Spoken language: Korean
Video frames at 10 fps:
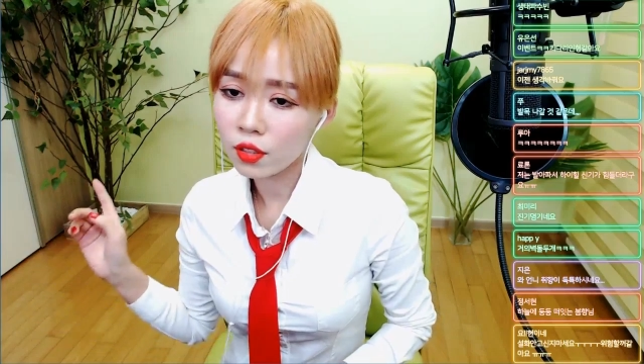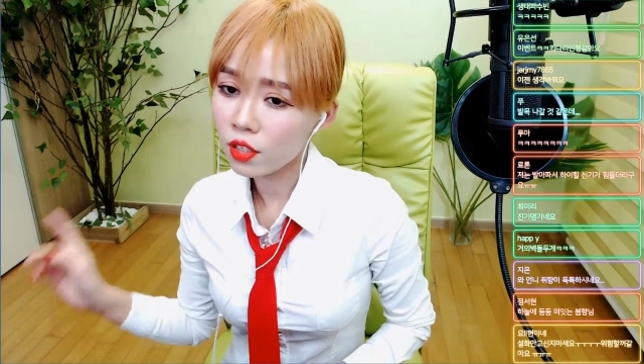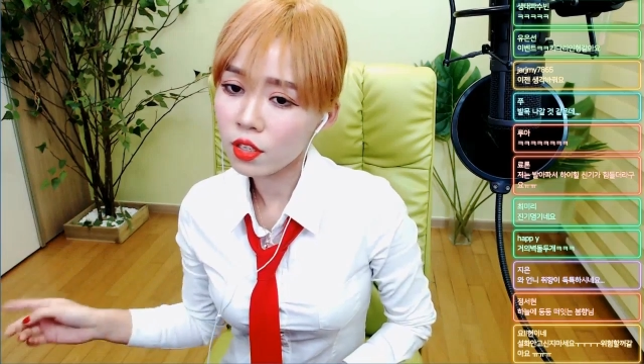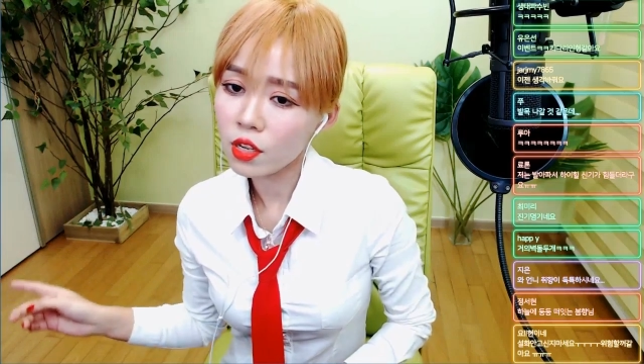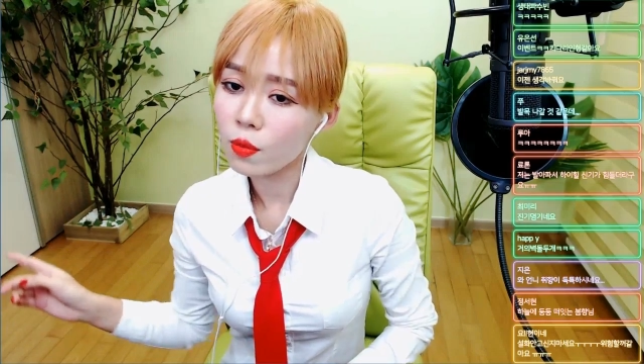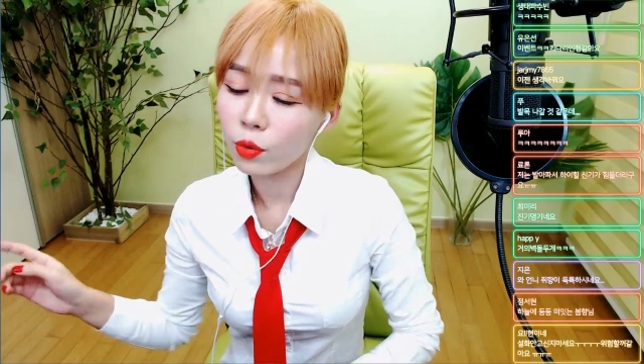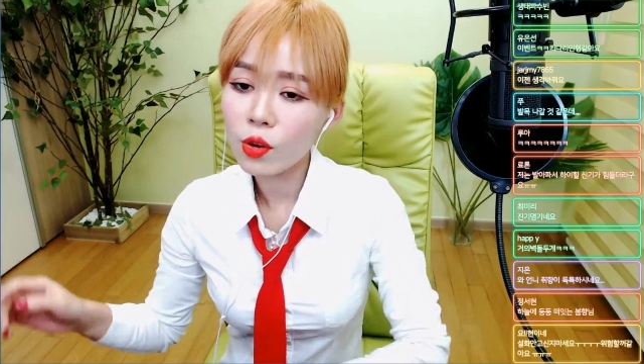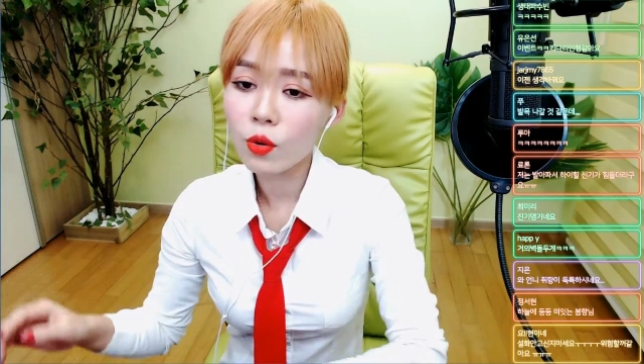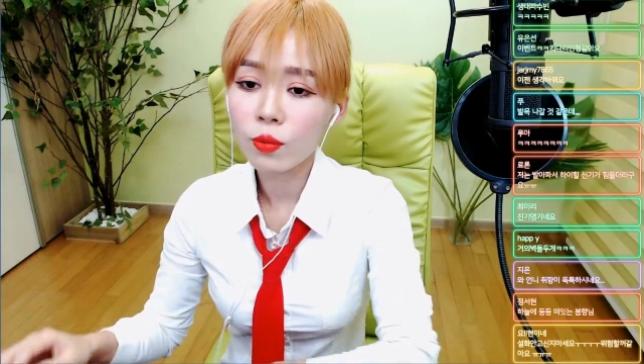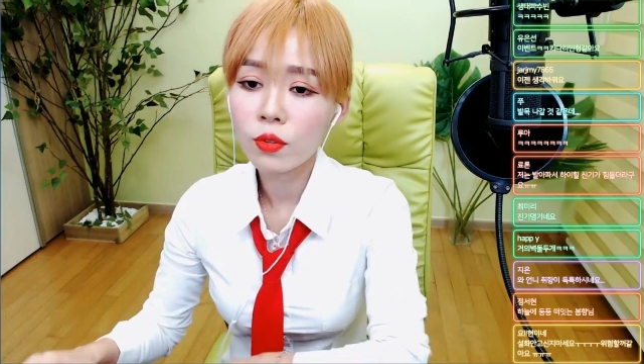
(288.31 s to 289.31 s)
신지는 못해요
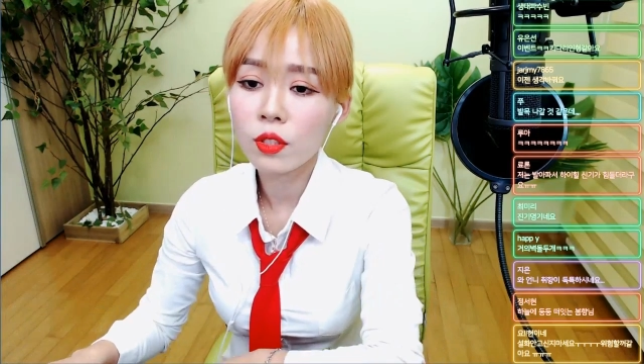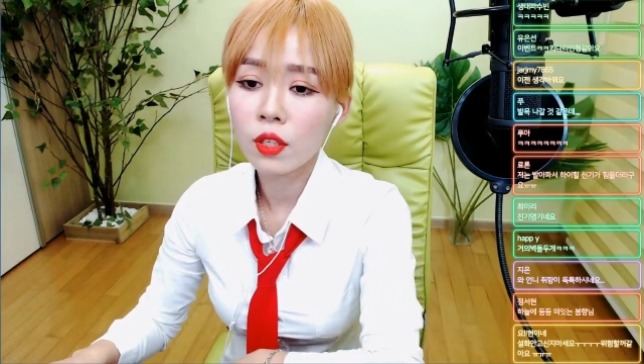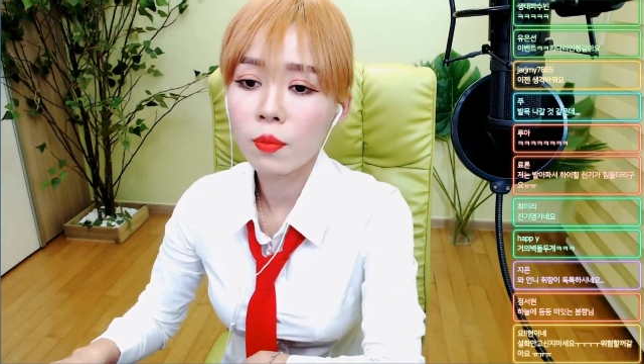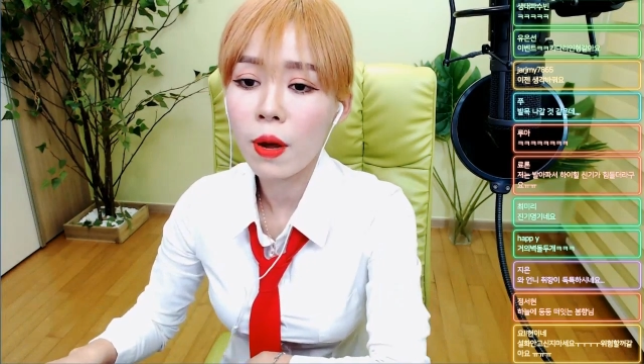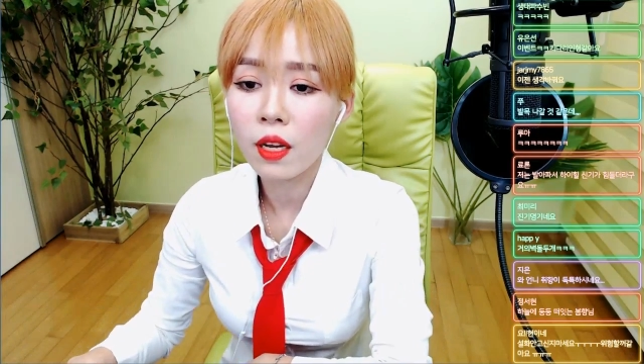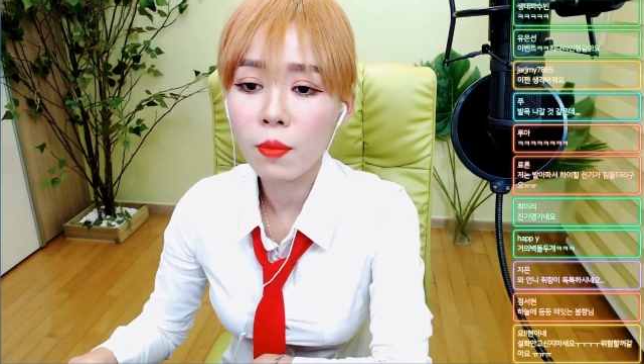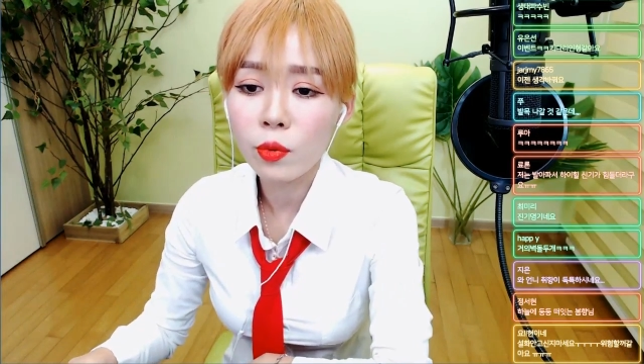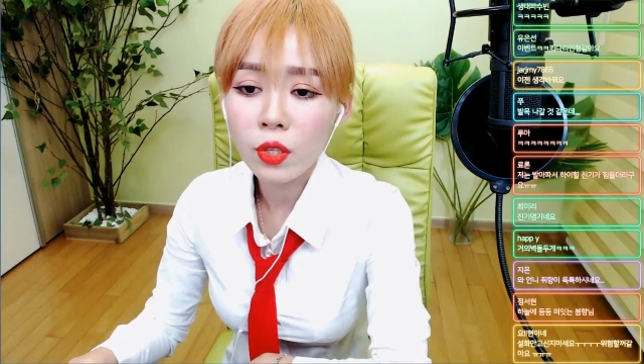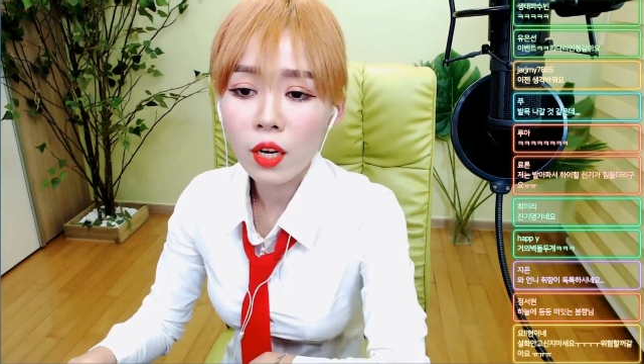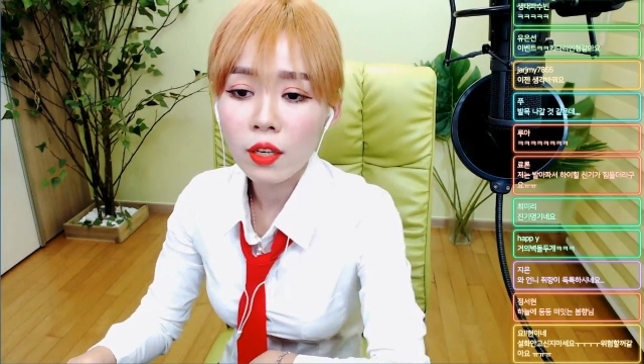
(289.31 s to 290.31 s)
여러분들 제가 밖에 못
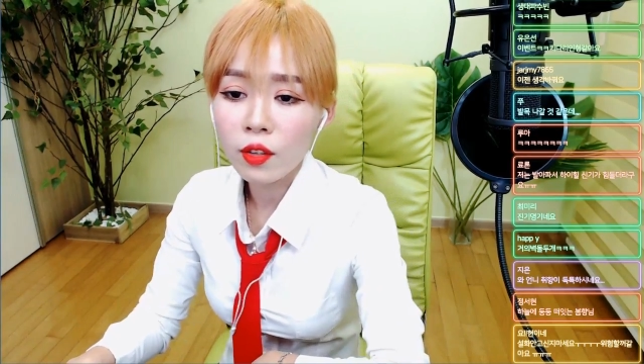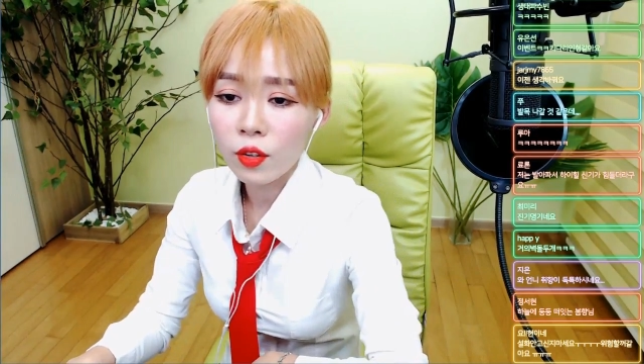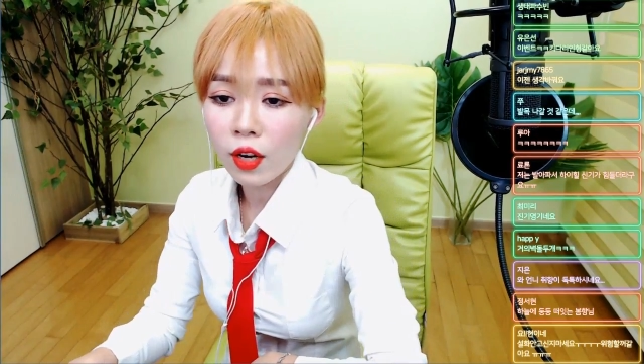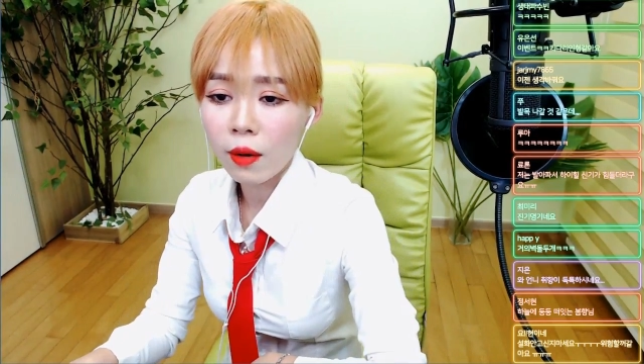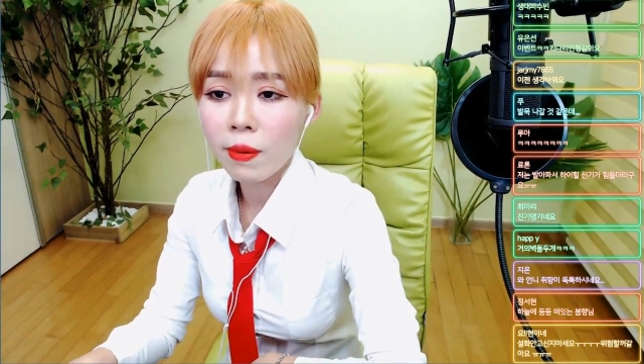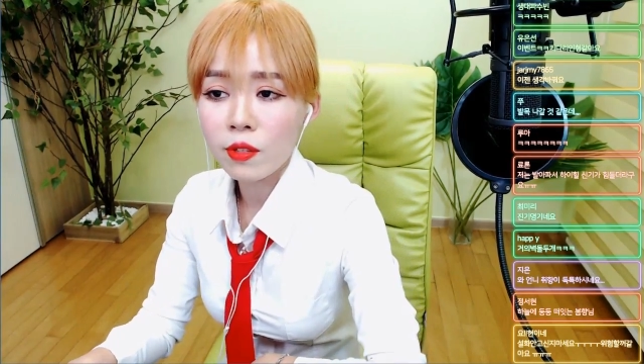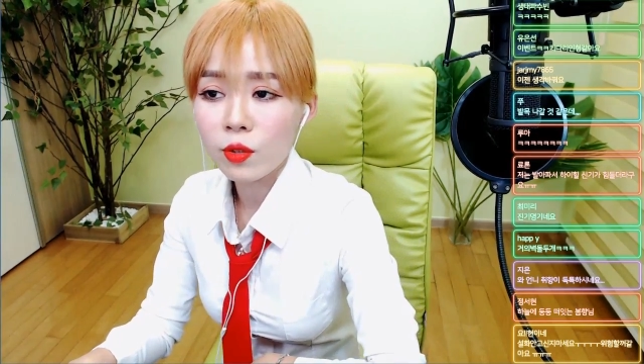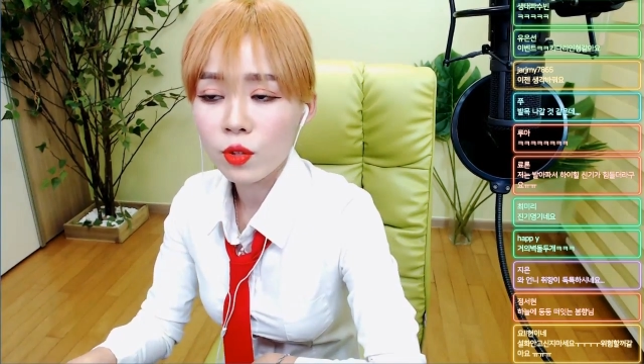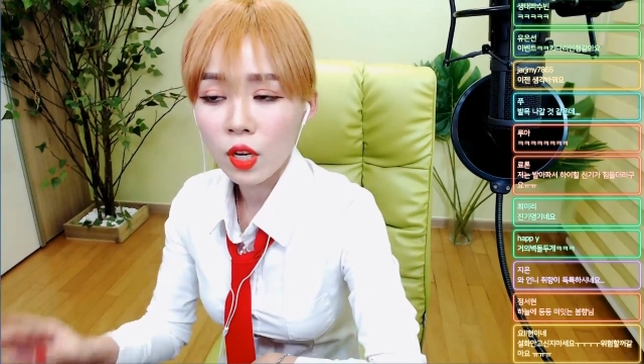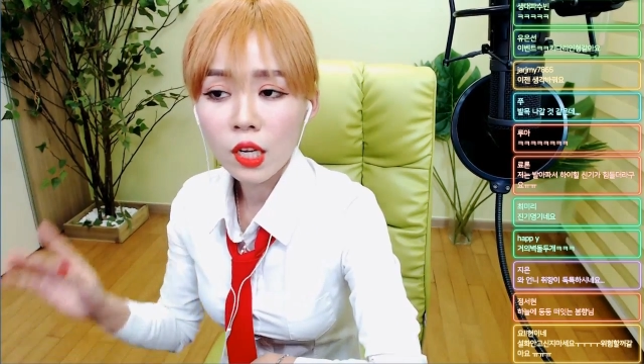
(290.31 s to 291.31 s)
나가요 아파서